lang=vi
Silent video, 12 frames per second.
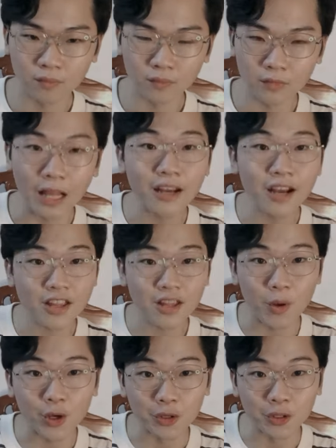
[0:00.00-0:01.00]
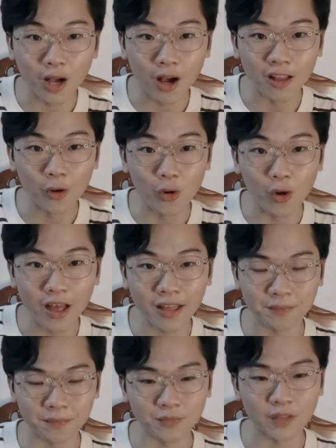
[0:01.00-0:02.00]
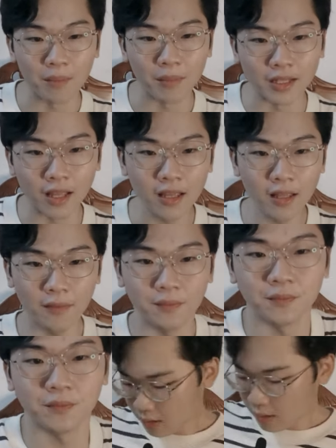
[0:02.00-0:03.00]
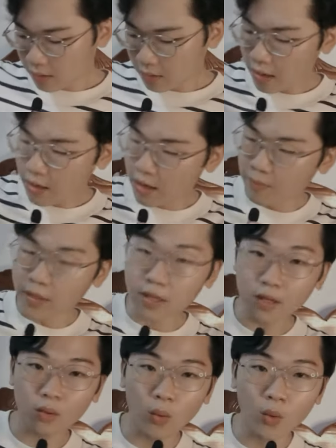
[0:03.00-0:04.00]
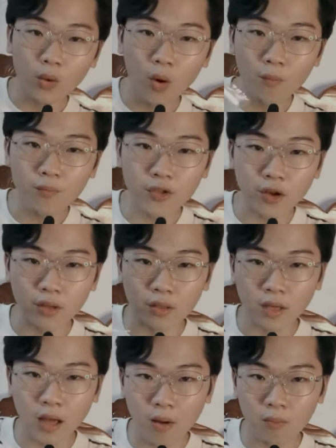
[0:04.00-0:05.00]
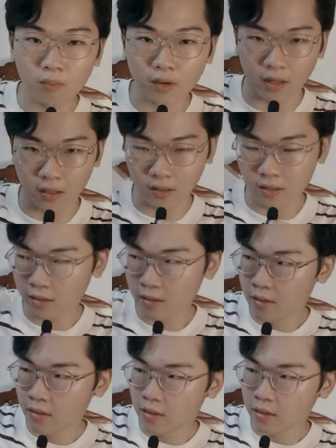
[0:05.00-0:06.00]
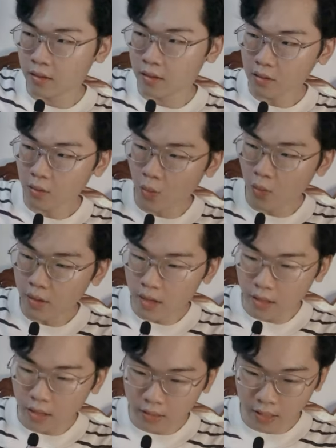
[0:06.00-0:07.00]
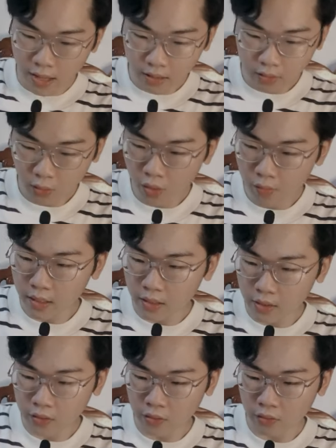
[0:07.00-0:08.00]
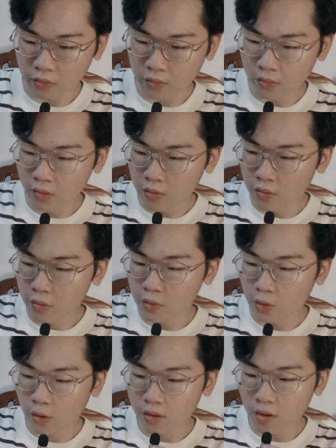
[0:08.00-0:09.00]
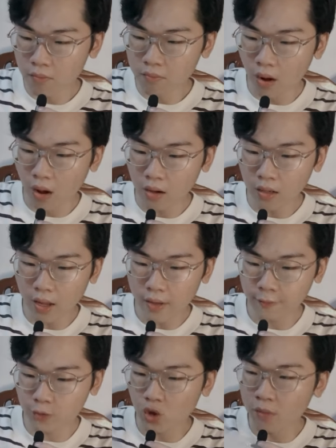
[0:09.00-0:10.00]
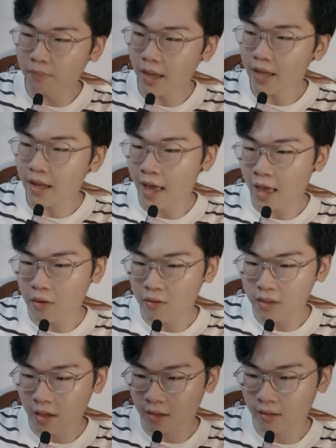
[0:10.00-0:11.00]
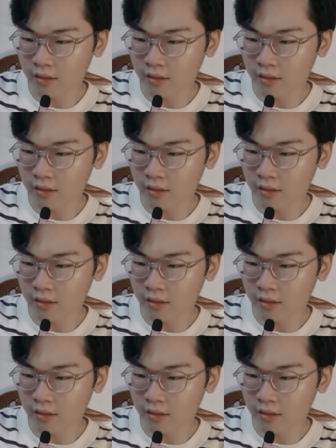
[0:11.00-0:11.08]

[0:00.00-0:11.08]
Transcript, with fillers: Lấy ra cho mọi người coi luôn ha, đợi mình tí. Đây là mấy cái túi hút chân không nè. Cái túi này nó khác cái túi bình thường. Ôi trời, giống mở livestream bán hàng quá nha.